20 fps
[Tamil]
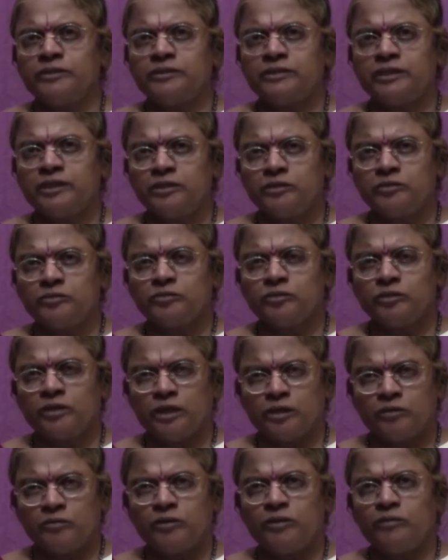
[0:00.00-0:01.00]
பெற்றேன்னு
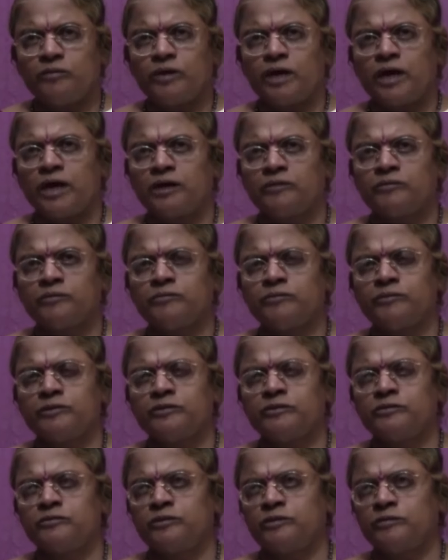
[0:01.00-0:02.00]
சொன்னால் கூட ஒரு ஆணவம்
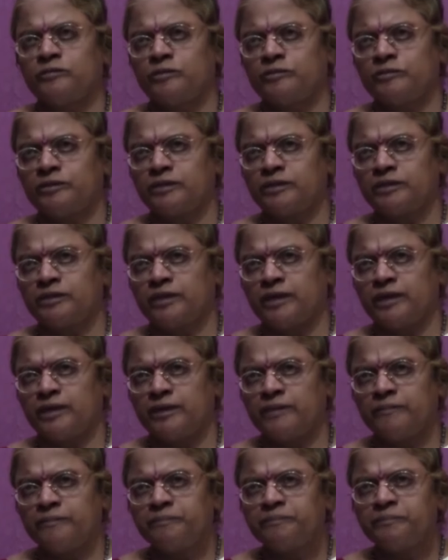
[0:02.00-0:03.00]
வந்துவிடும்
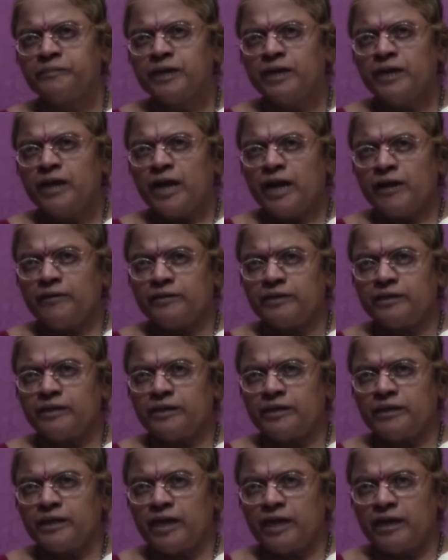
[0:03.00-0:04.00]
அப்படிங்கிறதுனால அவர்
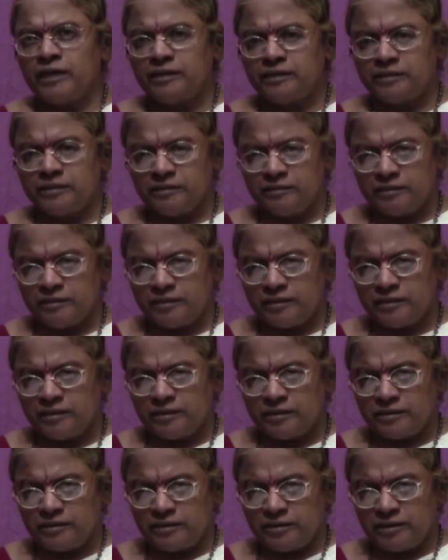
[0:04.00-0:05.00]
நான் இது
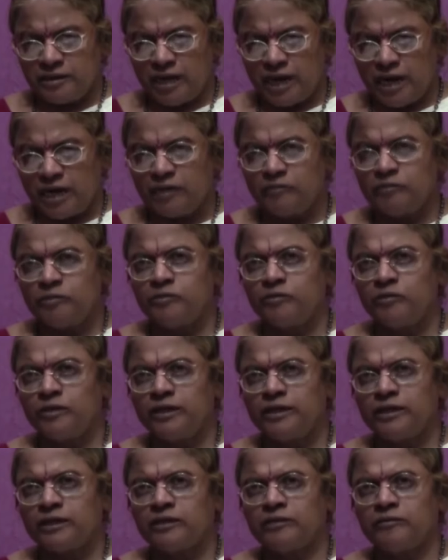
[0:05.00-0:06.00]
இந்த ஆணவம்
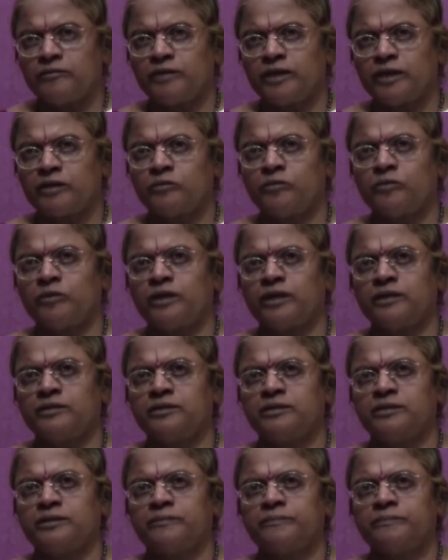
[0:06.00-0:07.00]
கூட எனக்கு
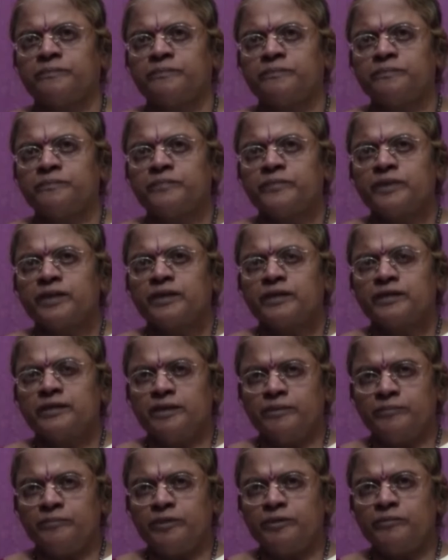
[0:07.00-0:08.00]
வரக்கூடாது
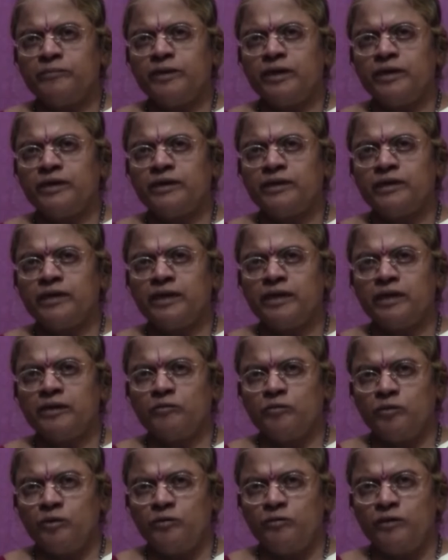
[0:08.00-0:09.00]
எம்பெருமான்
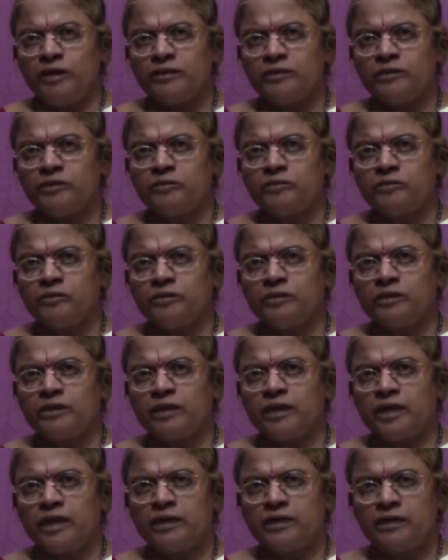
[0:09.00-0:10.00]
நான் உள்வாங்கி கொண்ட
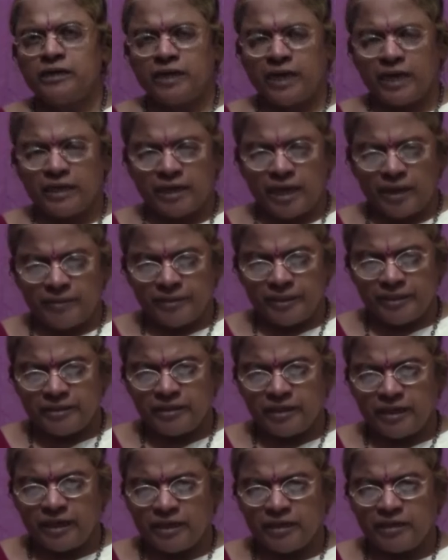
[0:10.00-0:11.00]
நான் நான்
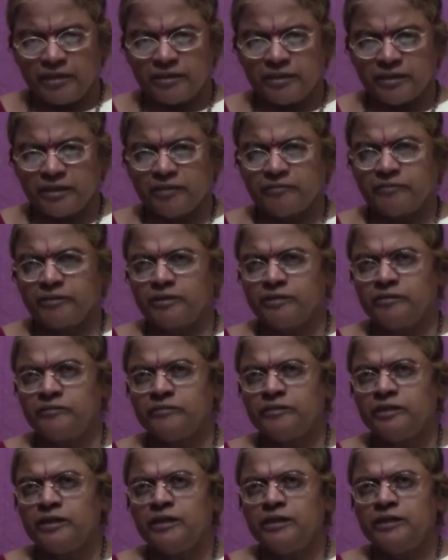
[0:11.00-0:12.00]
அமைதியாக இருக்க
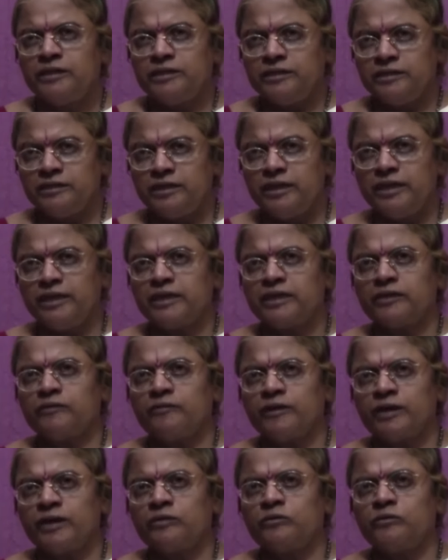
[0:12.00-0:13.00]
வேண்டும் இது
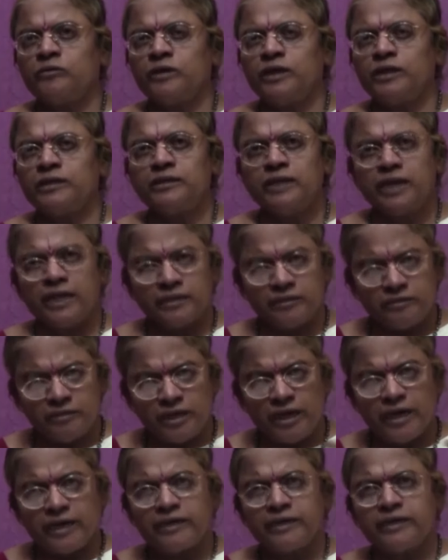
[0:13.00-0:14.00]
எனக்கு வரக்கூடாதுன்னு
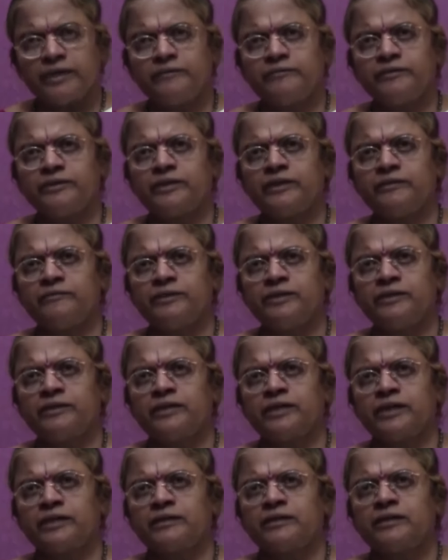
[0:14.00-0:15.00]
அதையும் இறைவன்ட்டே
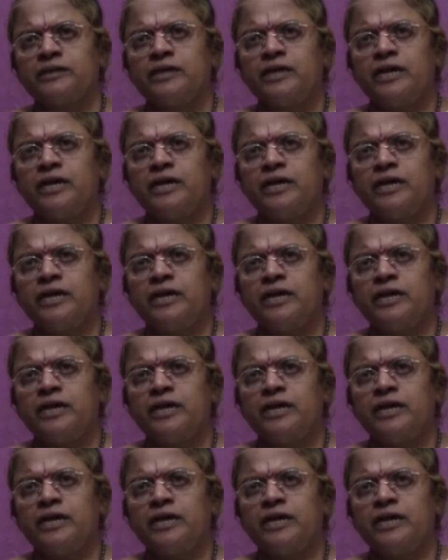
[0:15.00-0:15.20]
வேண்டார்